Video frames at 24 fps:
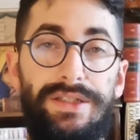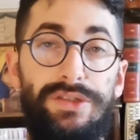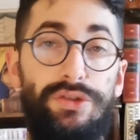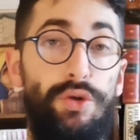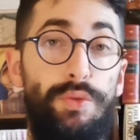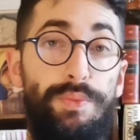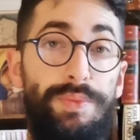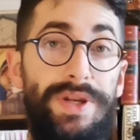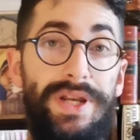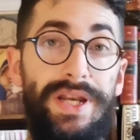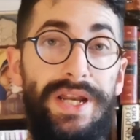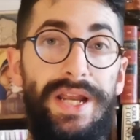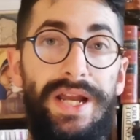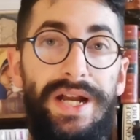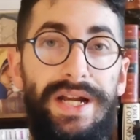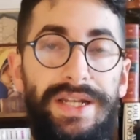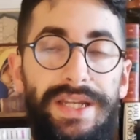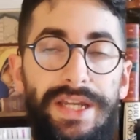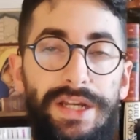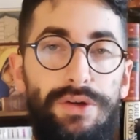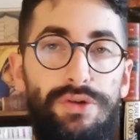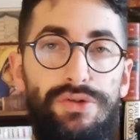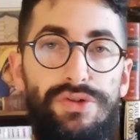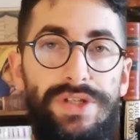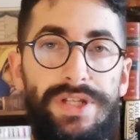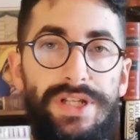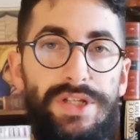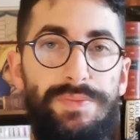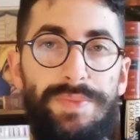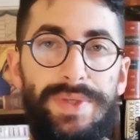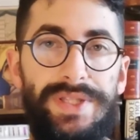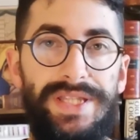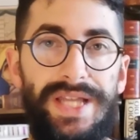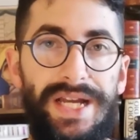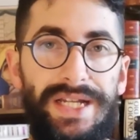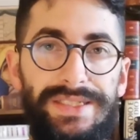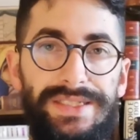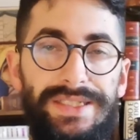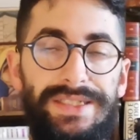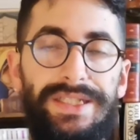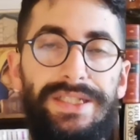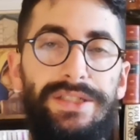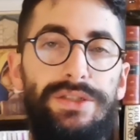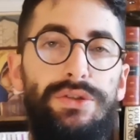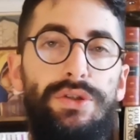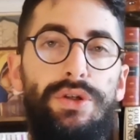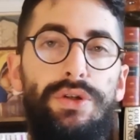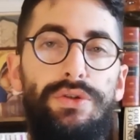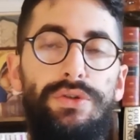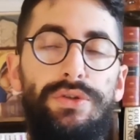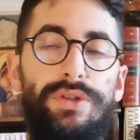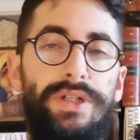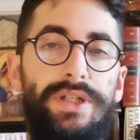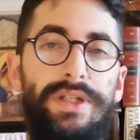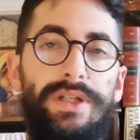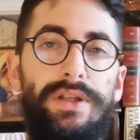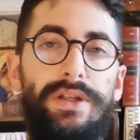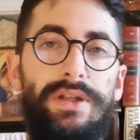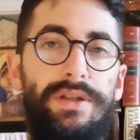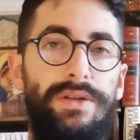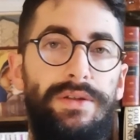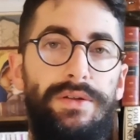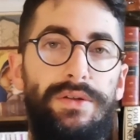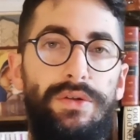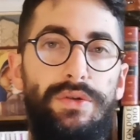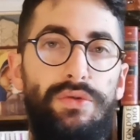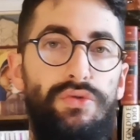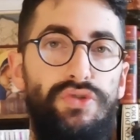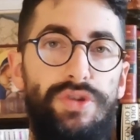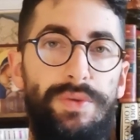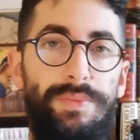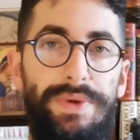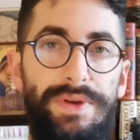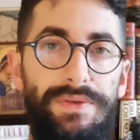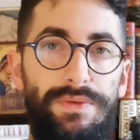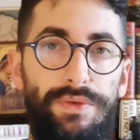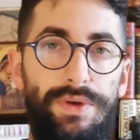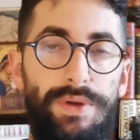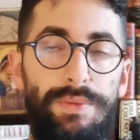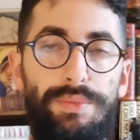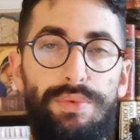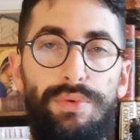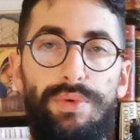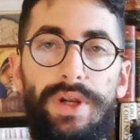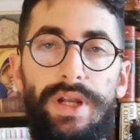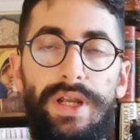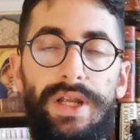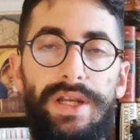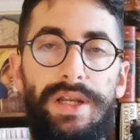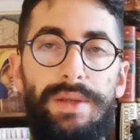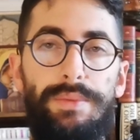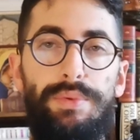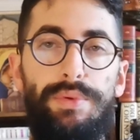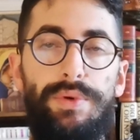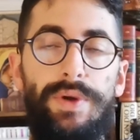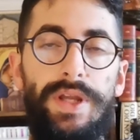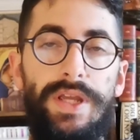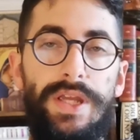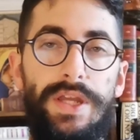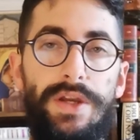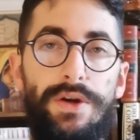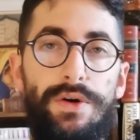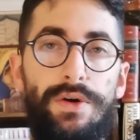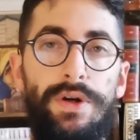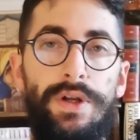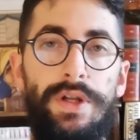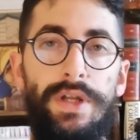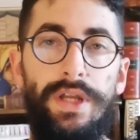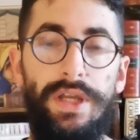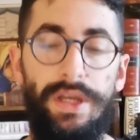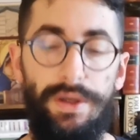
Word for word: scoprire anche cose inaspettate di Antonio che non sapevo neppure, neppure io,